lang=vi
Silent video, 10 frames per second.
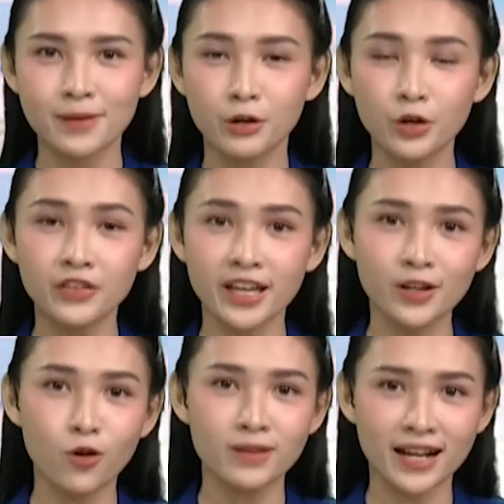Mời quý vị
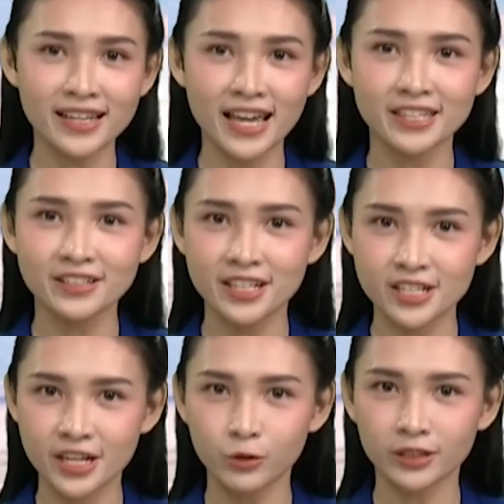hãy cùng lắng nghe những chia
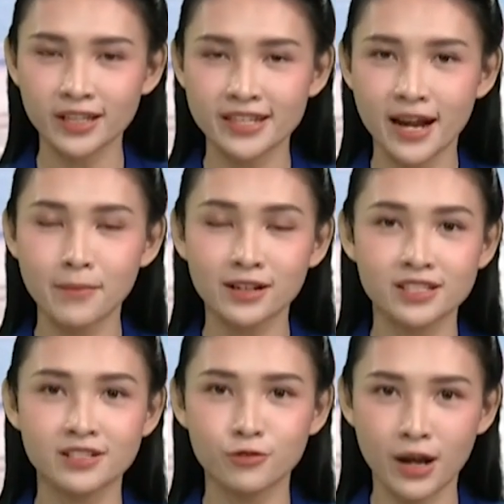sẻ của tác giả
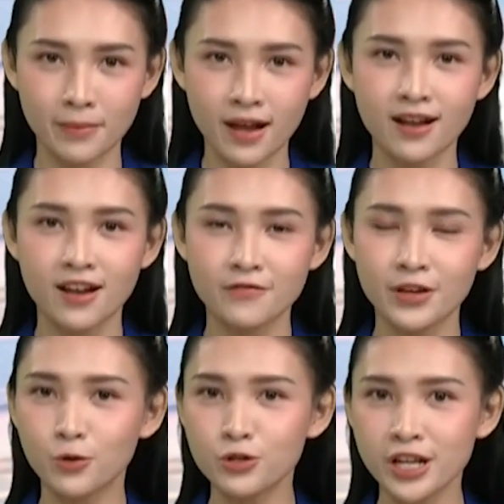Martin Rama
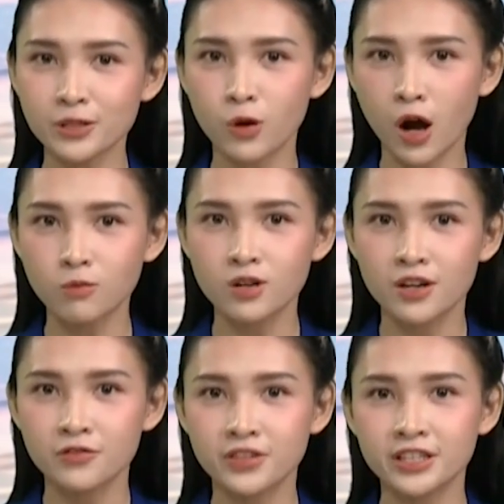về cuốn sách của ông
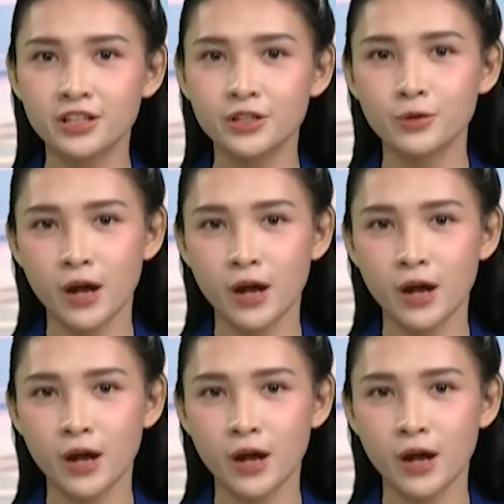Vì tình yêu